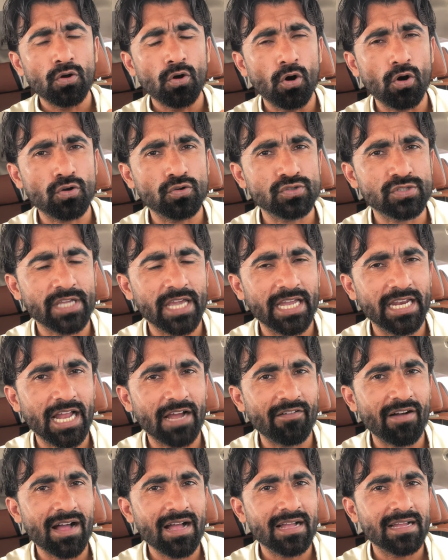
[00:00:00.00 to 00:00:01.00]
और उसके
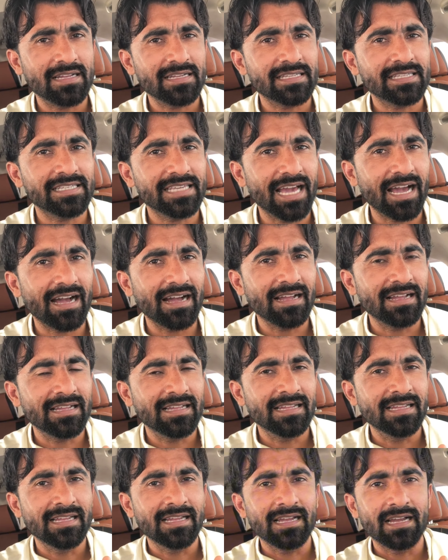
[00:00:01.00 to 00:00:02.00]
अलावा क्या
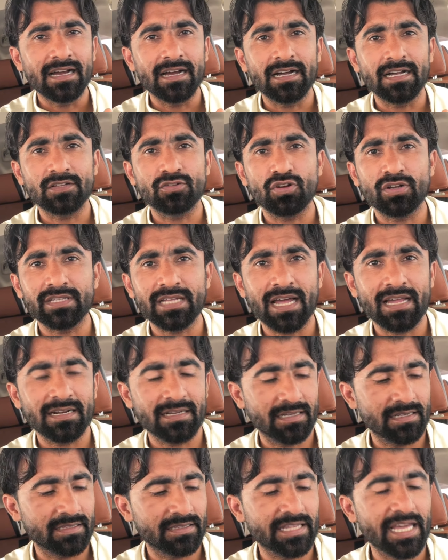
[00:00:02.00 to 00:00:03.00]
दो
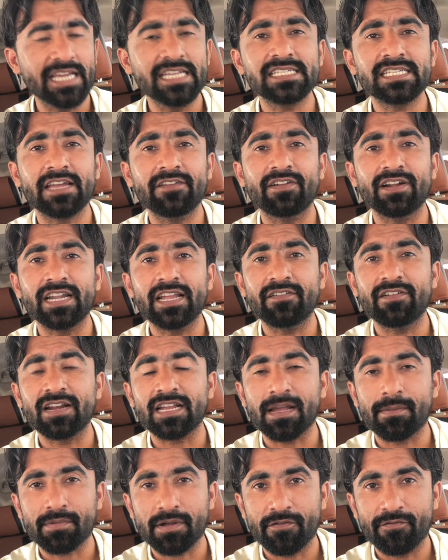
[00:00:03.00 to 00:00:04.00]
के वनडे वर्ल्ड
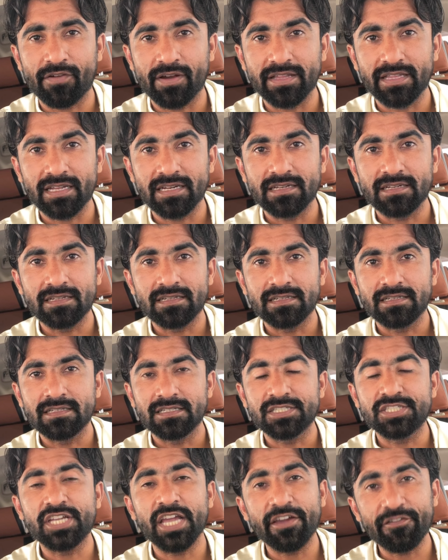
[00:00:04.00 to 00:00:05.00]
कप का फाइनल
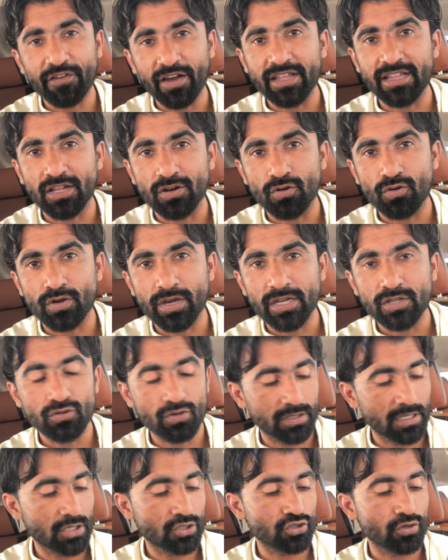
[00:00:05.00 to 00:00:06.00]
छः फाइनल हो गए
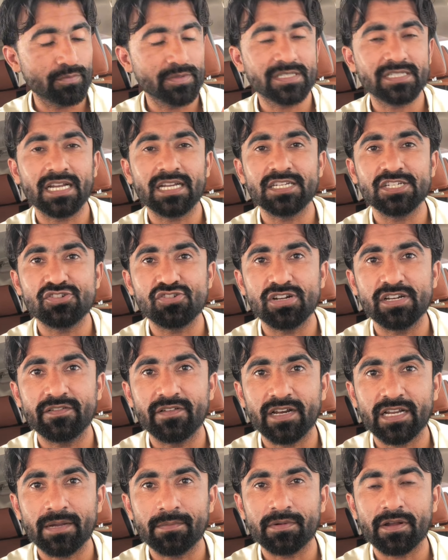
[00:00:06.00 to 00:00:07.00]
2024 का टी ट्वेंटी
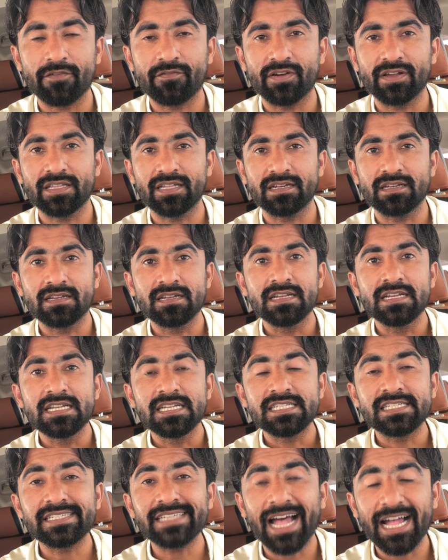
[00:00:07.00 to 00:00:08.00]
वर्ल्ड कप का फाइनल
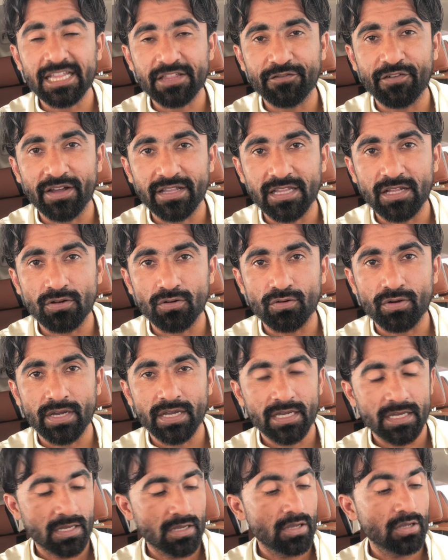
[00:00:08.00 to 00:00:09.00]
सात फाइनल हो गए
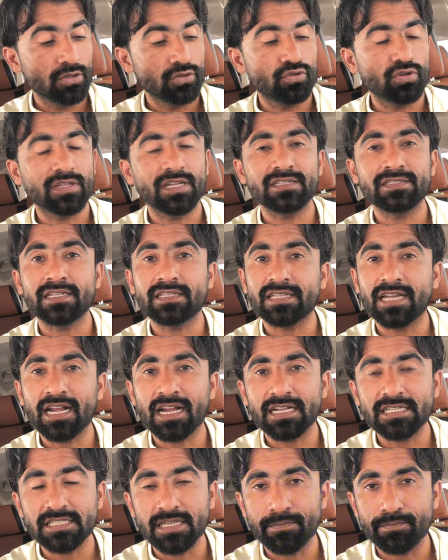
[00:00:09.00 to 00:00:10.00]
2017
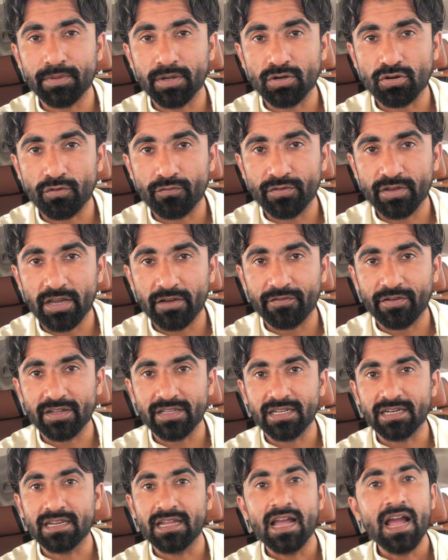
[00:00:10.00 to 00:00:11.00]
का चैंपियन ट्रॉफी का
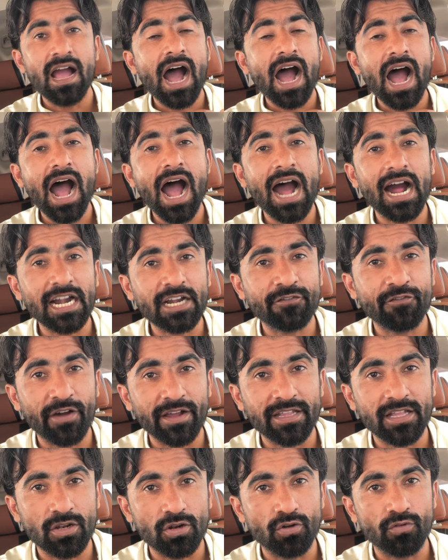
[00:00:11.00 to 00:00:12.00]
फाइनल आठ
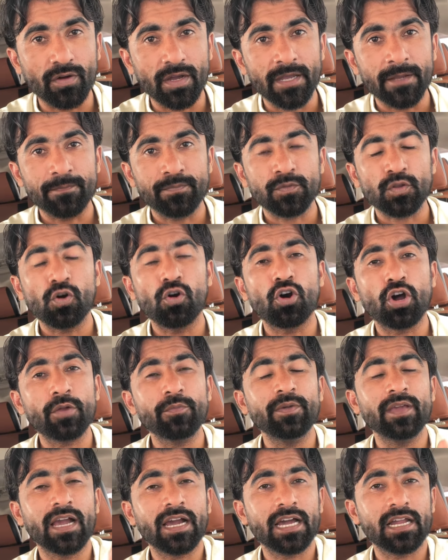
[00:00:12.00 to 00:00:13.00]
फाइनल हो गए और
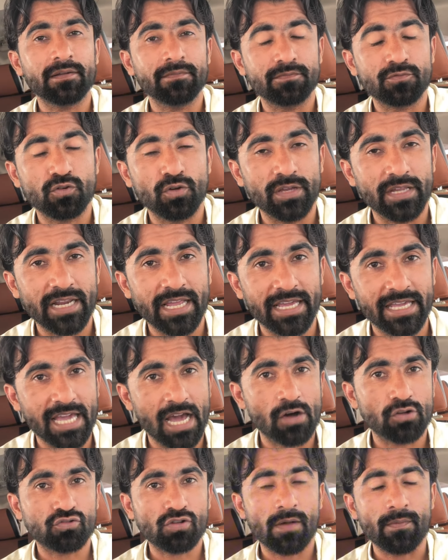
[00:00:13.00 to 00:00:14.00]
भी अगर कोई रह गया
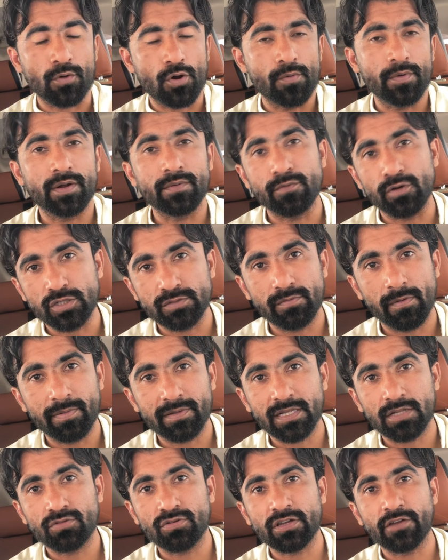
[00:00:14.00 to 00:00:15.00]
हो तो आप कमेंट बॉक्स में
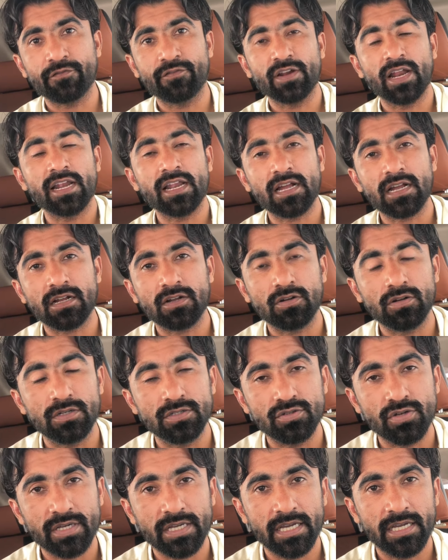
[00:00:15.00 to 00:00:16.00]
बता दो कि फिलाना
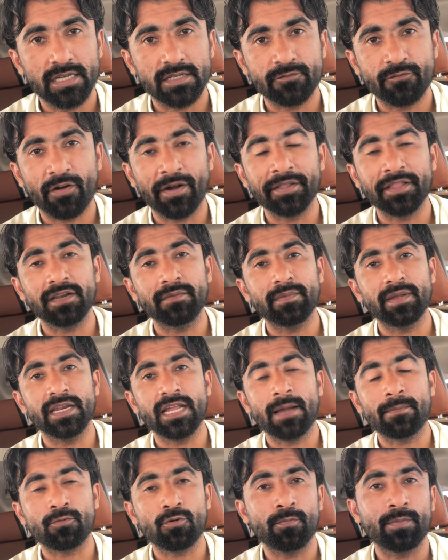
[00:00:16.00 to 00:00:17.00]
जो है कि फ़ाइनल मैंने
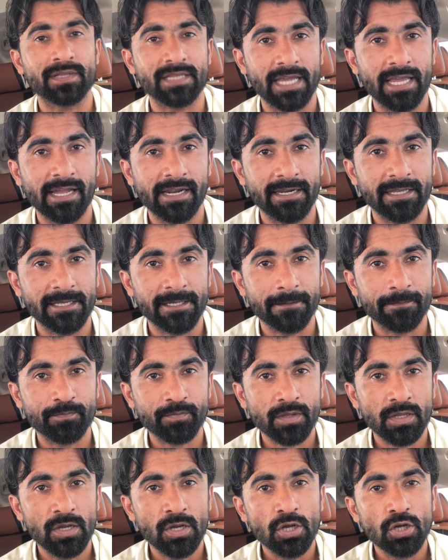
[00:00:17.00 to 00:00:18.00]
आपको बताया नहीं है
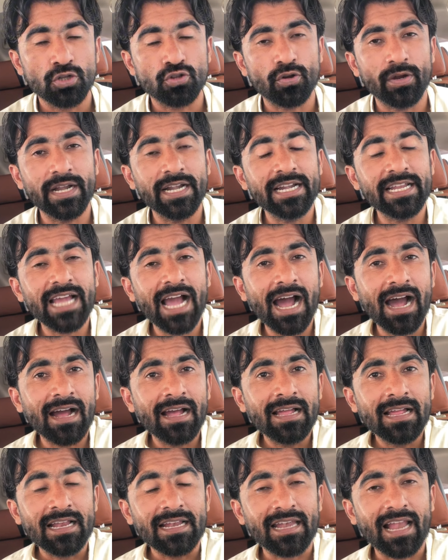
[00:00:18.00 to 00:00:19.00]
तो इंडिया
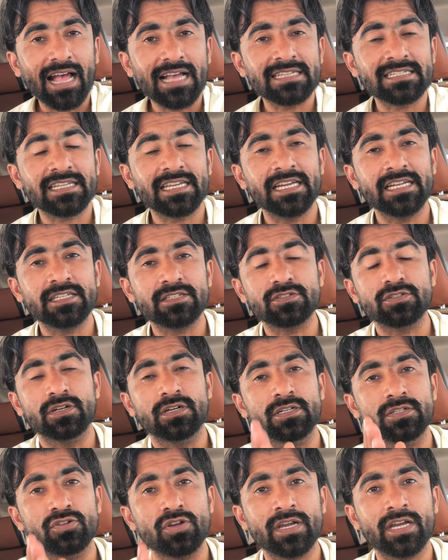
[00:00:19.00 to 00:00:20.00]
लास्ट के
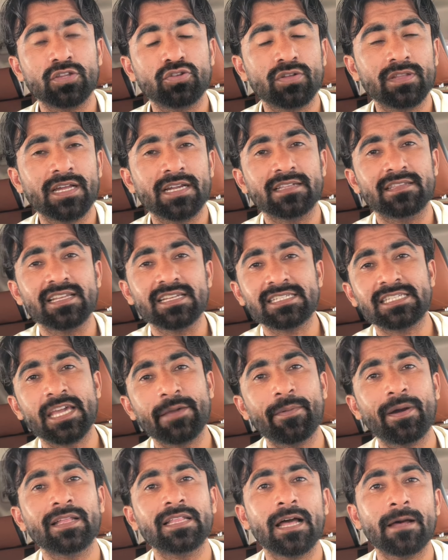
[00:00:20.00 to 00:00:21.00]
जो है कि 2010 के
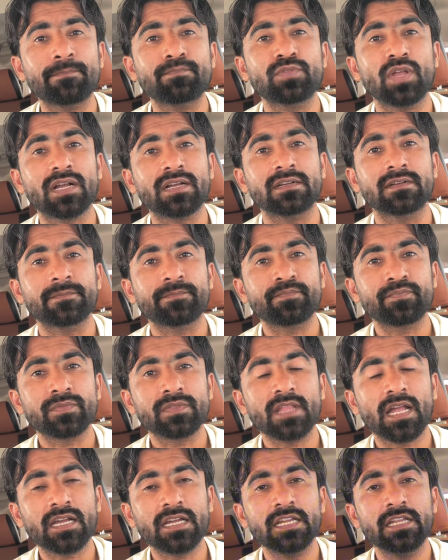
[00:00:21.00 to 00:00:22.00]
बाद अब तक
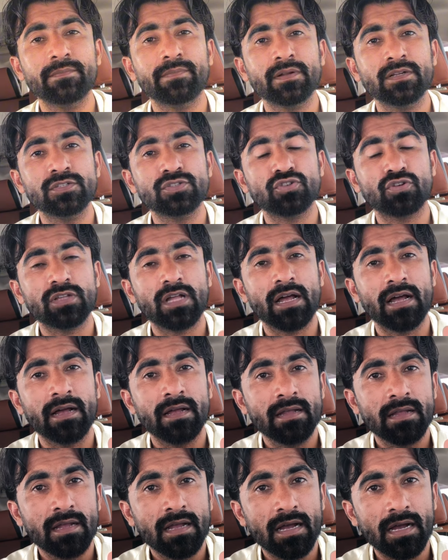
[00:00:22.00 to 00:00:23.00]
तकरीबन चौदह
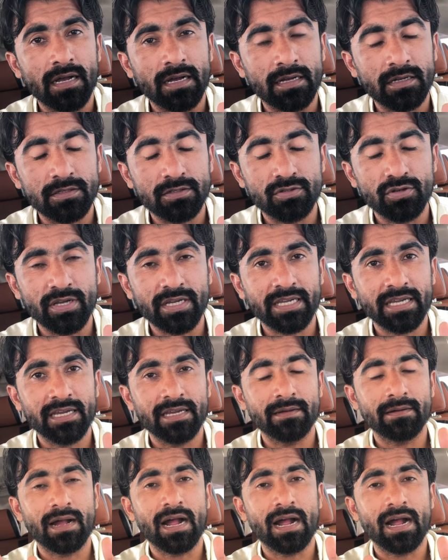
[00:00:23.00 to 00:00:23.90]
जो है कि